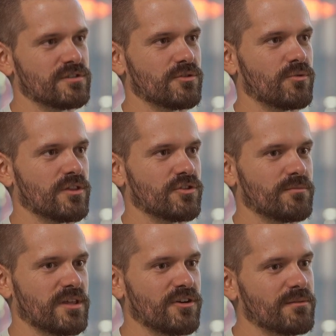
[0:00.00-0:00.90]
Y cuando
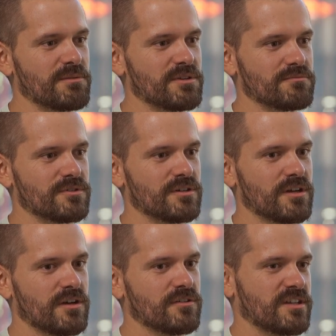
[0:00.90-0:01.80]
me digo a mí mismo,
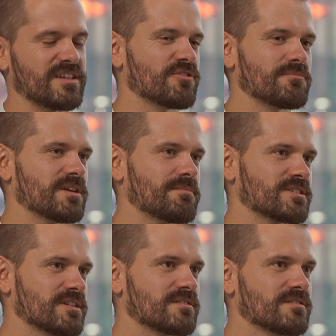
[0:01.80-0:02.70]
o sea, ya no me
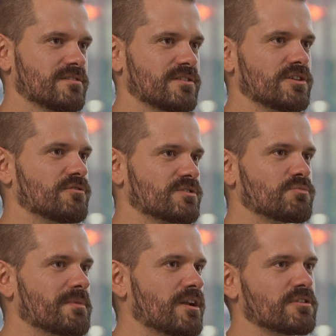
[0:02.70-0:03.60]
pasa, tío, eres
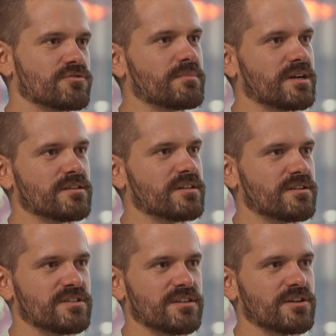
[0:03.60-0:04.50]
muy malo, eres un paquete,
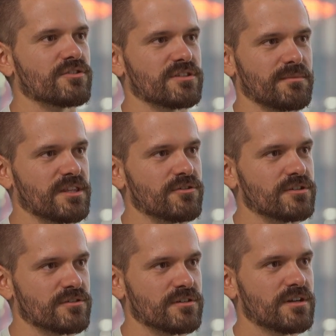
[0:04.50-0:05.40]
tal, ni de coña me digo
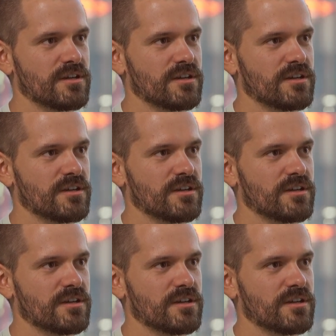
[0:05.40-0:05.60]
eso.